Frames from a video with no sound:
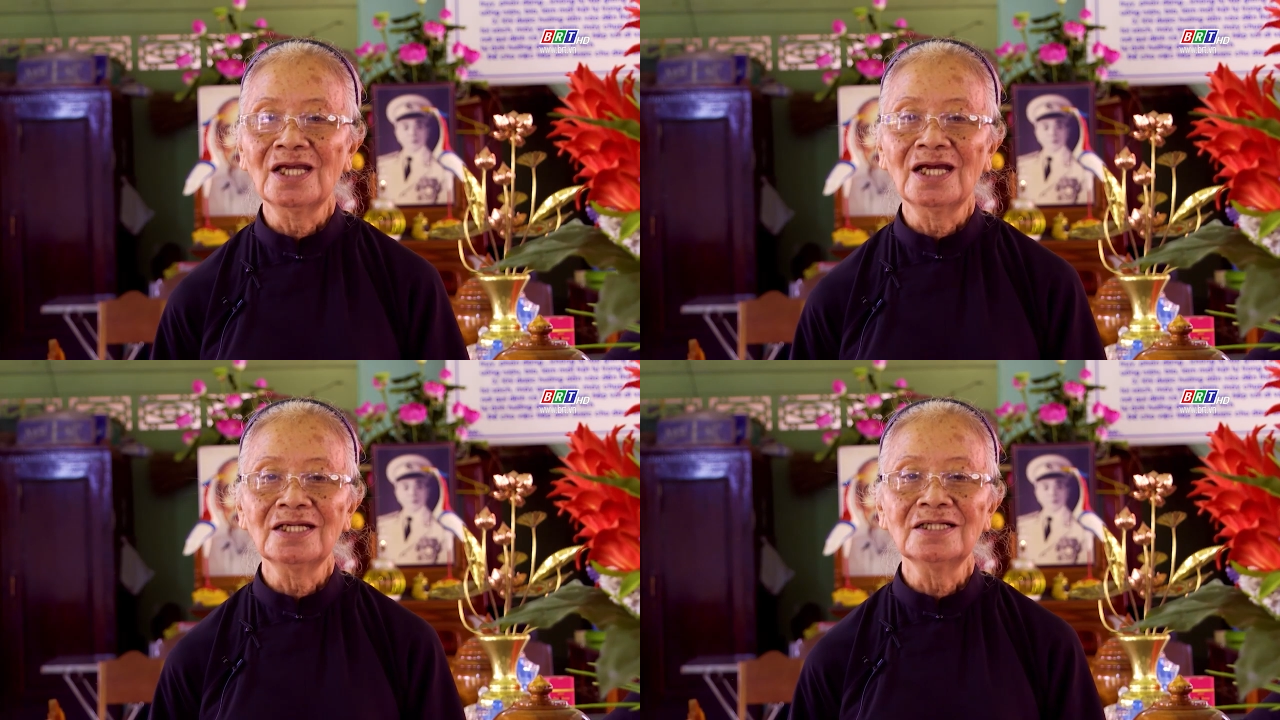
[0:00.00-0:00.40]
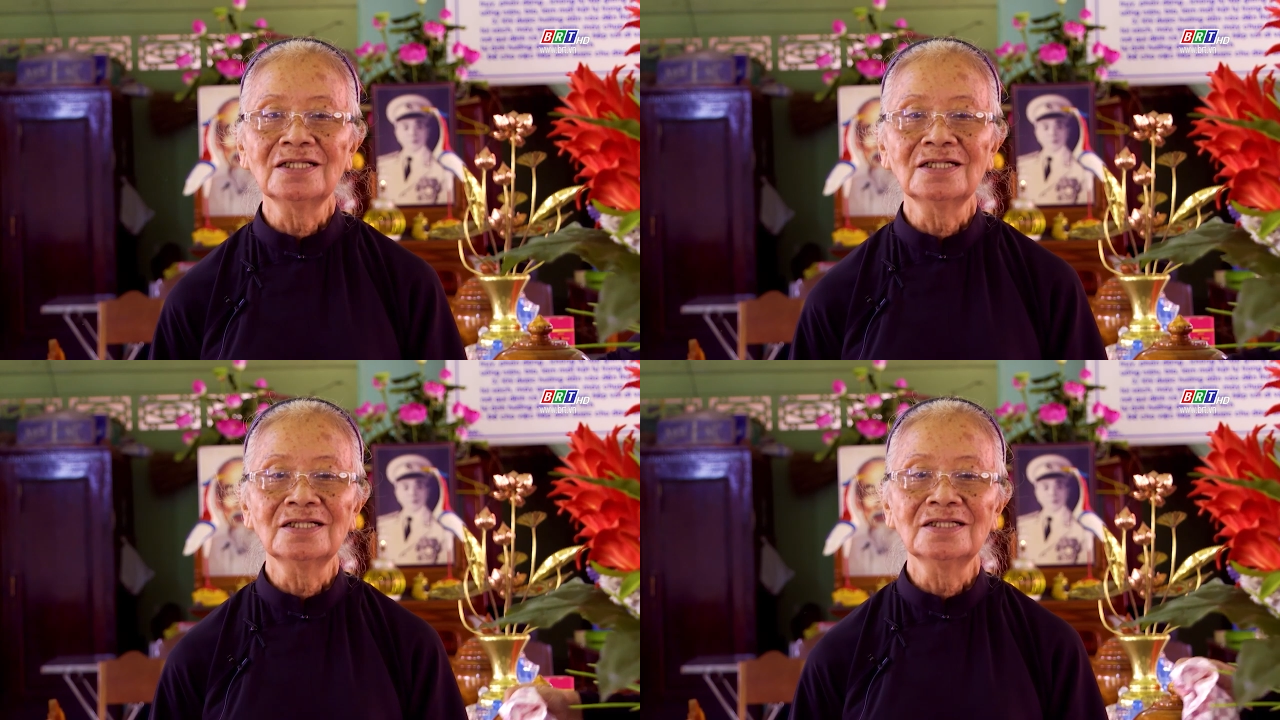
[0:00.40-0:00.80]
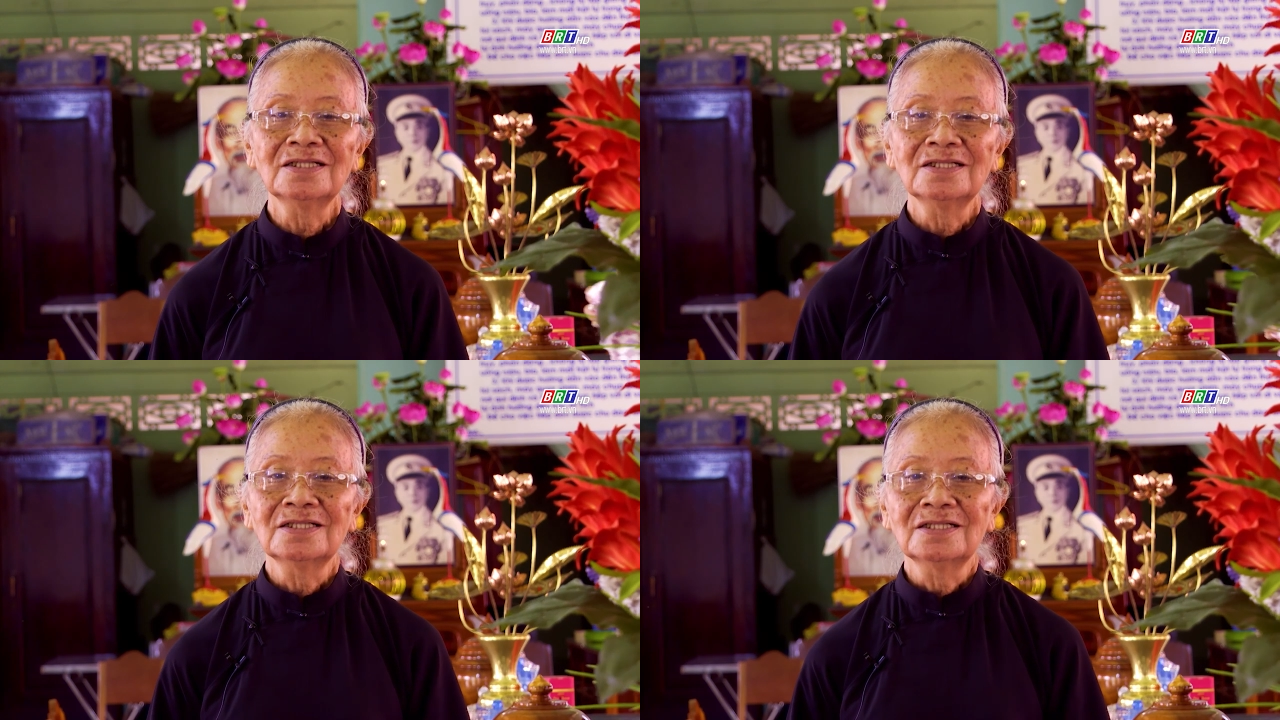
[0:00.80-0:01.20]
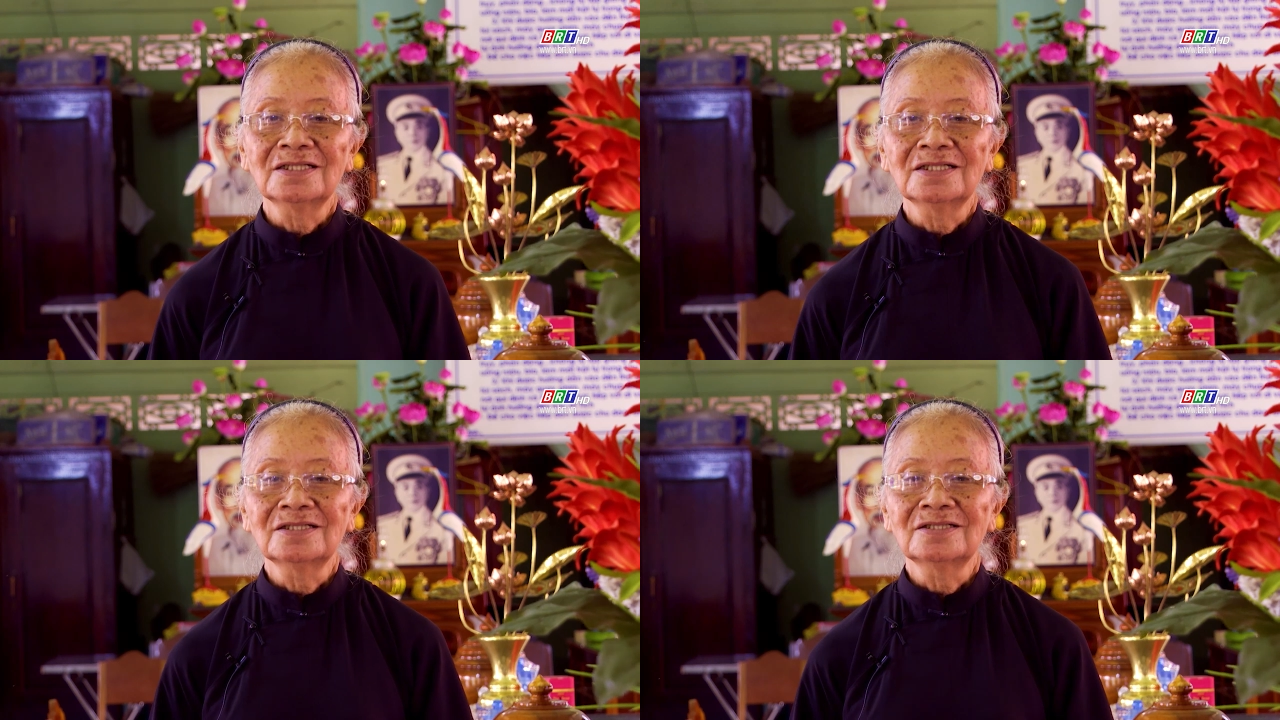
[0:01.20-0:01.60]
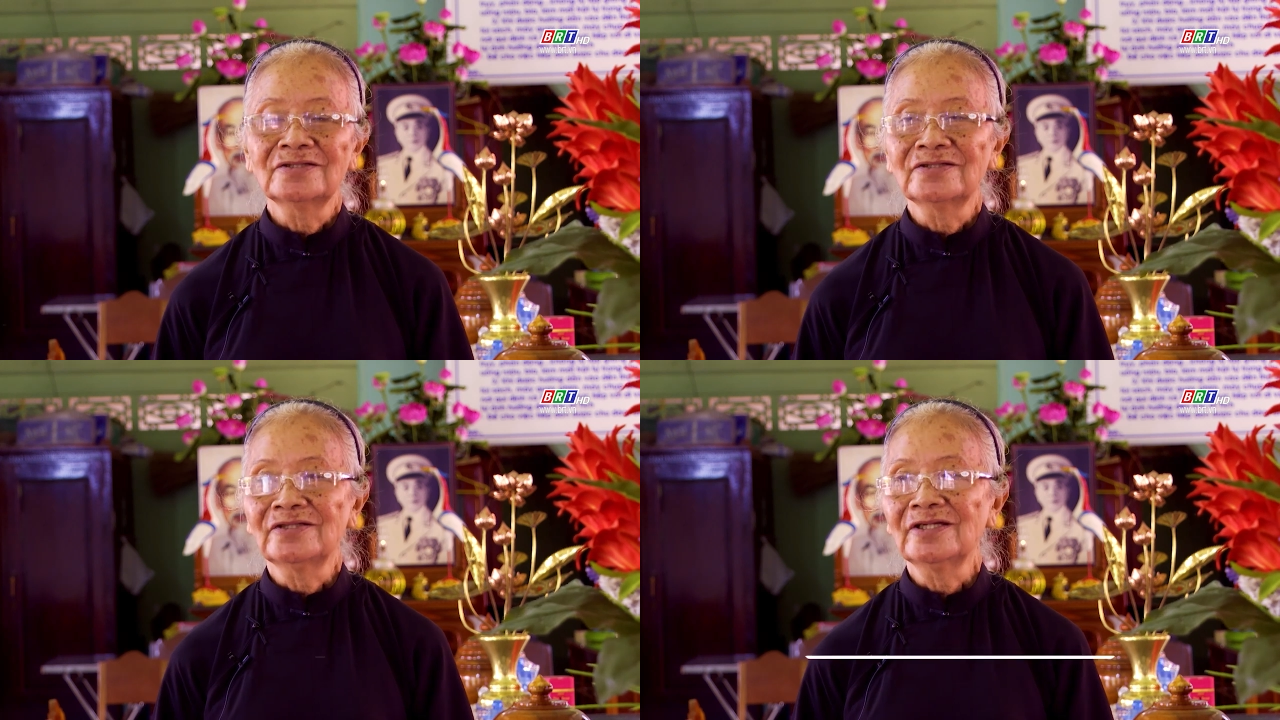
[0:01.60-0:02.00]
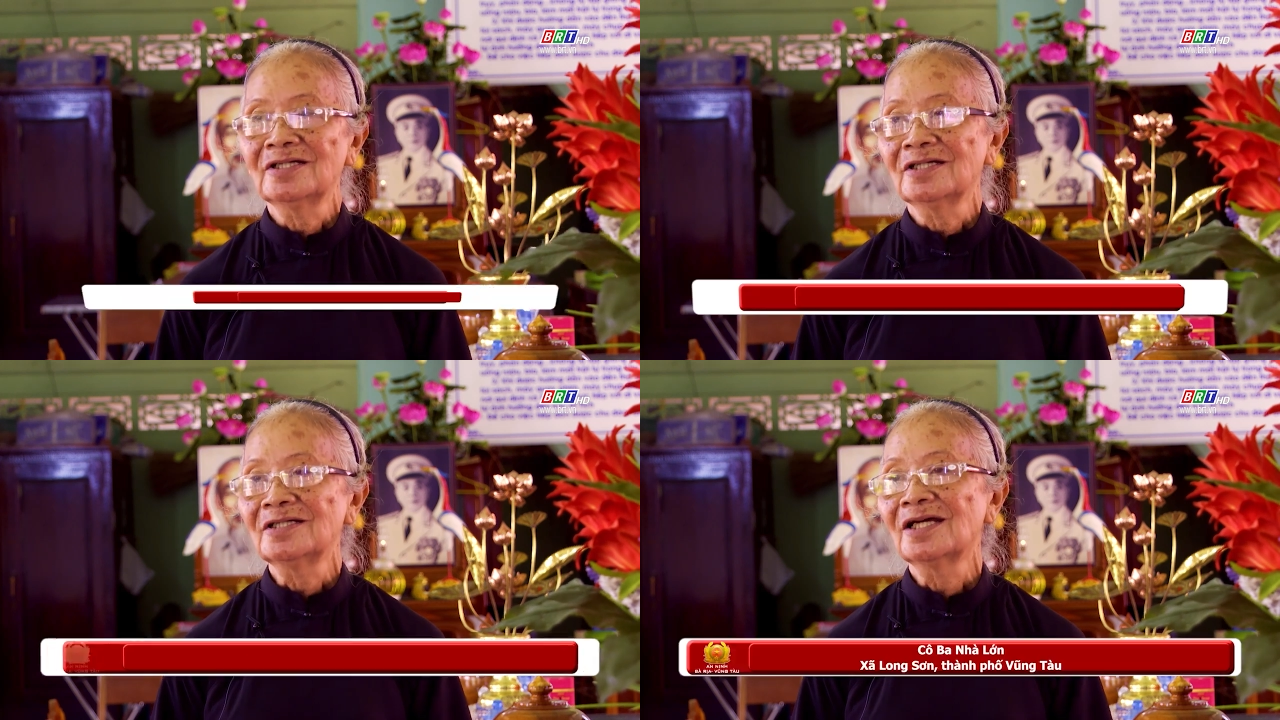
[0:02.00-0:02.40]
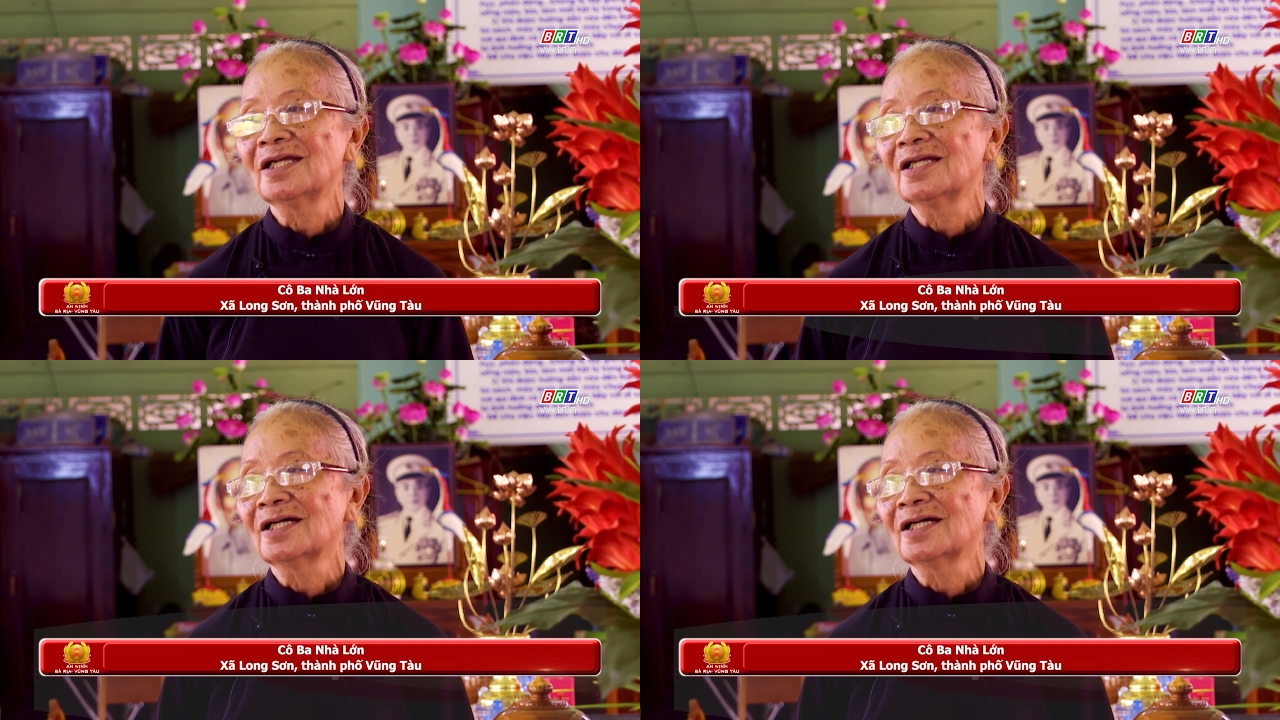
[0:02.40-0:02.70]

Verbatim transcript: dạy là vì dân ở đây